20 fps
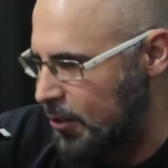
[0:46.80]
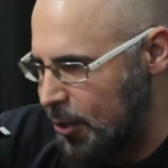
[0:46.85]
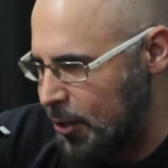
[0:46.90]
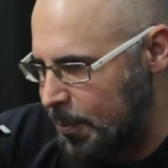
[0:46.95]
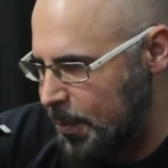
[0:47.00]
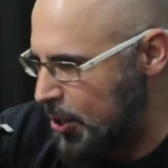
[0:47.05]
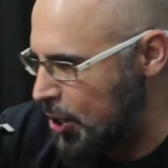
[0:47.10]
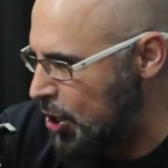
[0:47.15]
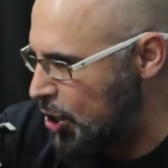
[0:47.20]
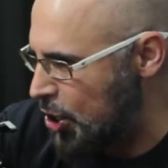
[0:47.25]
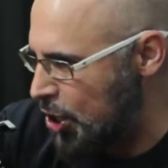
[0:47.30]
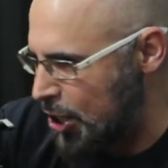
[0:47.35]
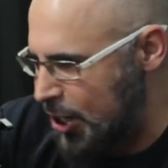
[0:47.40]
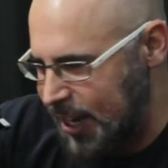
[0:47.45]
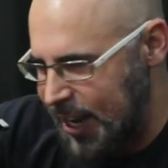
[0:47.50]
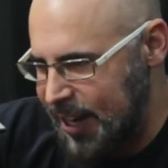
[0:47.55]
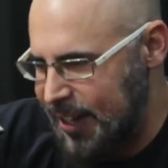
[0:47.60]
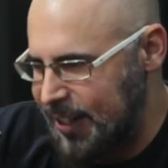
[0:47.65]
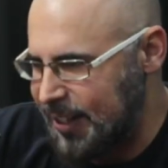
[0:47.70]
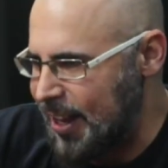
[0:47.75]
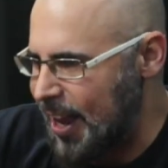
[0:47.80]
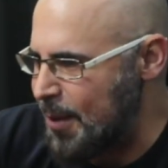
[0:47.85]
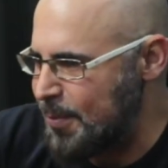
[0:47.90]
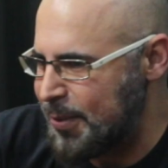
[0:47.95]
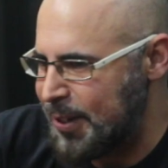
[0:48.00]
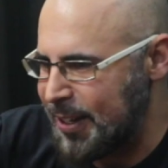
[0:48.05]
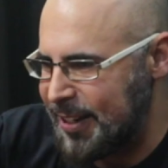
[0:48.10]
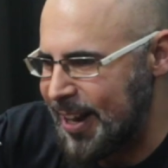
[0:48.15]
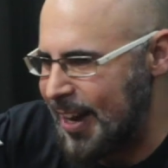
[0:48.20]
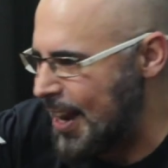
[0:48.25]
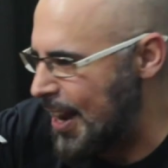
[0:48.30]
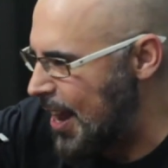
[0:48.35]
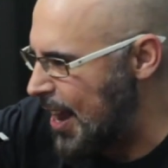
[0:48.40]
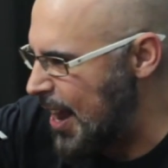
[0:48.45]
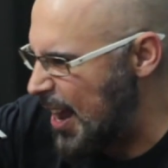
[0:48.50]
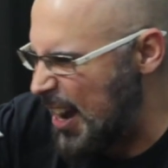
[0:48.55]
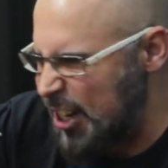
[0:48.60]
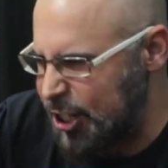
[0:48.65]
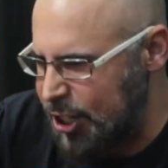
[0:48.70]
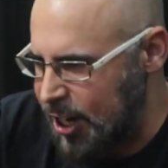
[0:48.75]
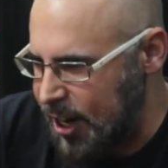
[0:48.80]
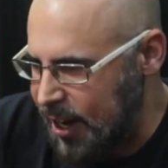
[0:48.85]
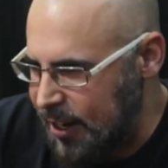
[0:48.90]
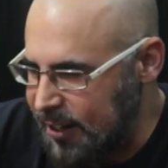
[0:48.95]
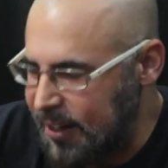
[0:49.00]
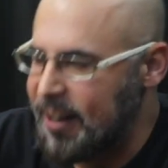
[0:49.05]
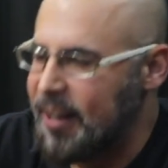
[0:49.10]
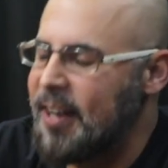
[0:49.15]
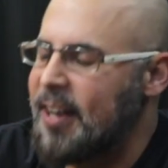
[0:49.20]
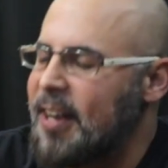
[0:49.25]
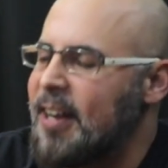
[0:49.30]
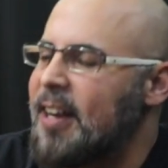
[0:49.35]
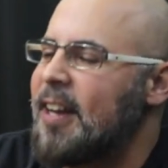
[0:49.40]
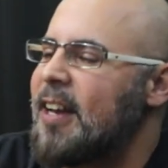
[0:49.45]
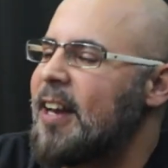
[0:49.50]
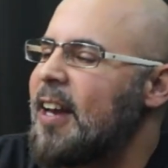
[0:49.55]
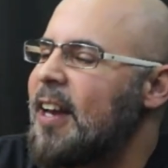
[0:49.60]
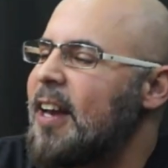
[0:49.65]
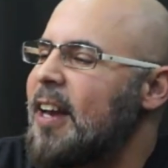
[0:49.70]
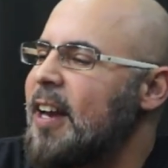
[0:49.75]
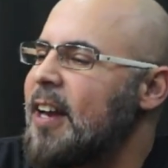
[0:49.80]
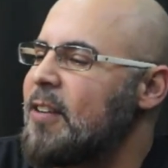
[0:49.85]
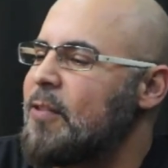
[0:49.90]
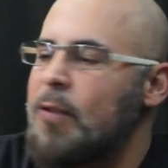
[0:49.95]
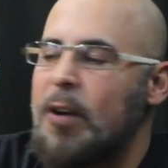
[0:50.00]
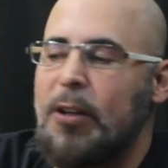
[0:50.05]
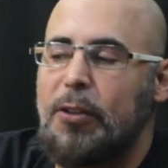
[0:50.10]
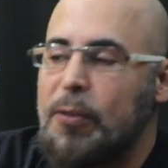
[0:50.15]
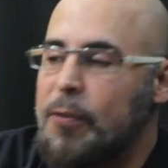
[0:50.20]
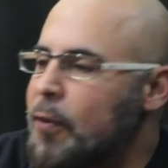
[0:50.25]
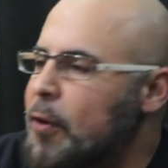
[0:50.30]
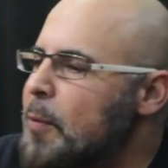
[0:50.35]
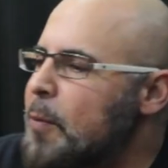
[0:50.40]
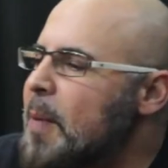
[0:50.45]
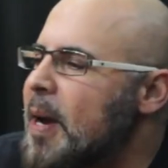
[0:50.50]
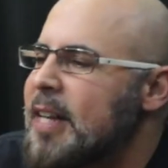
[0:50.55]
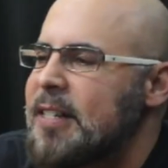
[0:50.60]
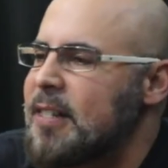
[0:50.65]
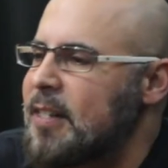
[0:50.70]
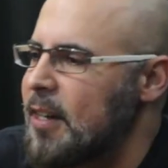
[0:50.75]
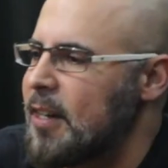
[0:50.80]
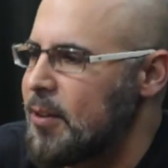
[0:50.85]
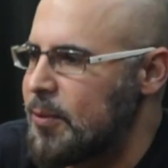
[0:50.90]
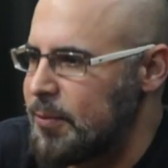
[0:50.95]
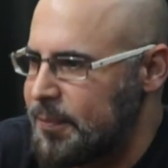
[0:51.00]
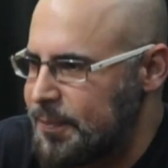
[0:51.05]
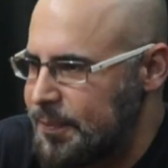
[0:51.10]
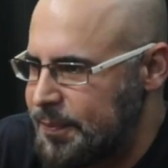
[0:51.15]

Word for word: só pra gente esquentar, pra você dar aquela relaxada. É, qual a tua formação?